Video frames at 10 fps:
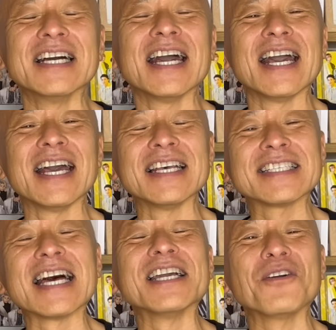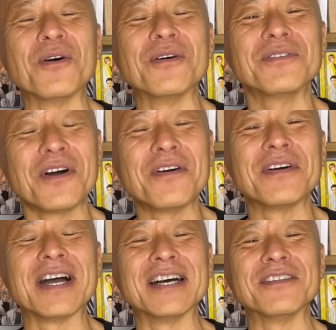えー、最後の
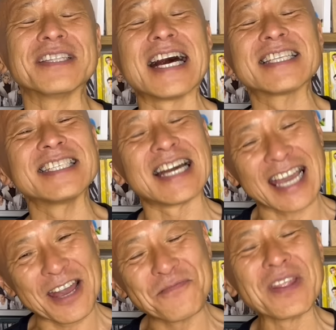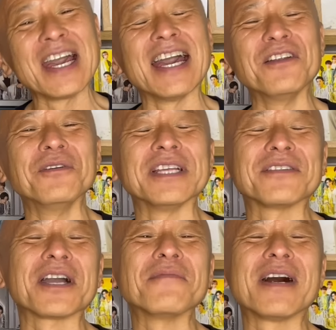あのダーツ投げ、
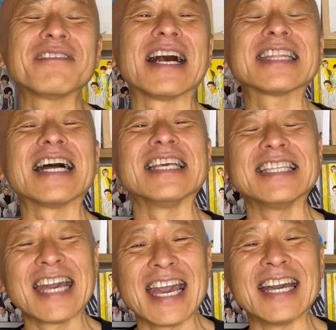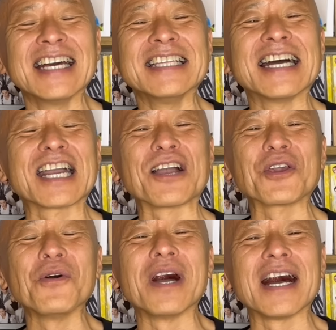ルーレットが回るあたりで、なんか今日
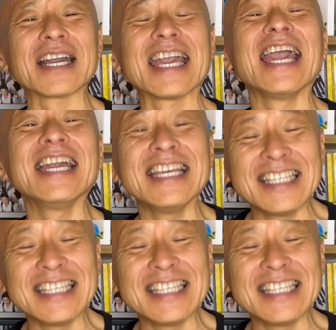は景品